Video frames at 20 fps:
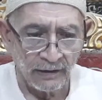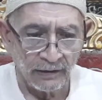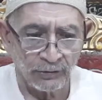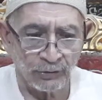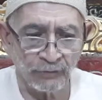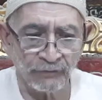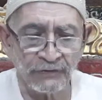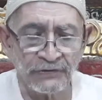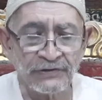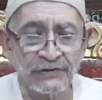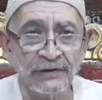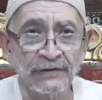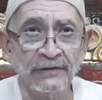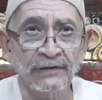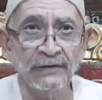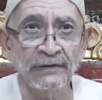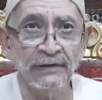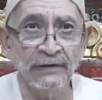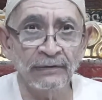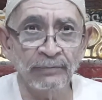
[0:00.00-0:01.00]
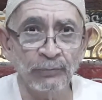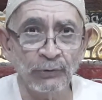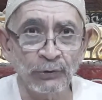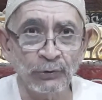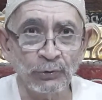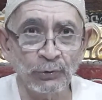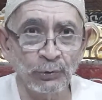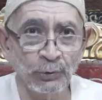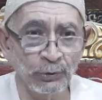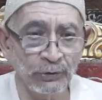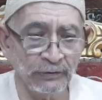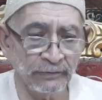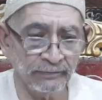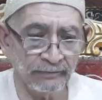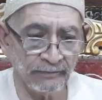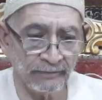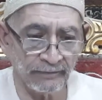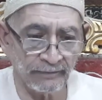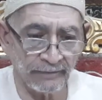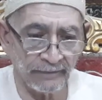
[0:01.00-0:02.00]
شوف الست دي بتقول
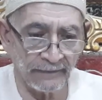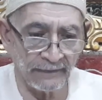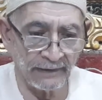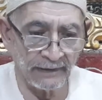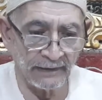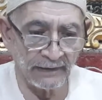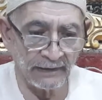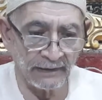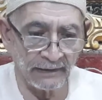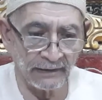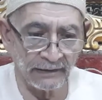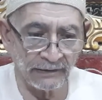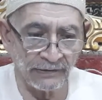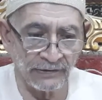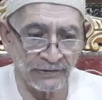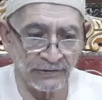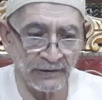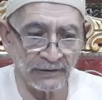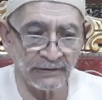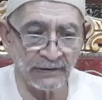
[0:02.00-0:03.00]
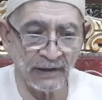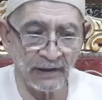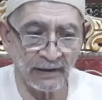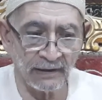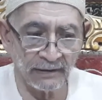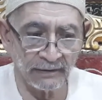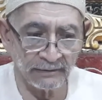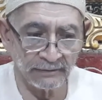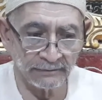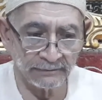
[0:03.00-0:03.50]
قصتها